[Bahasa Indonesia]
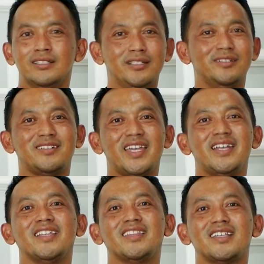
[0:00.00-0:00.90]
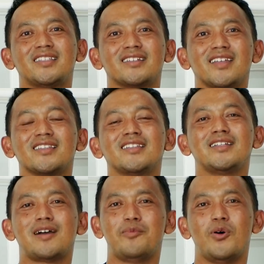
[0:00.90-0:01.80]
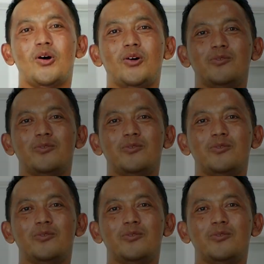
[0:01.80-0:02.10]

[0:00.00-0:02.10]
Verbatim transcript: huh, genetik ternyata tidak bohong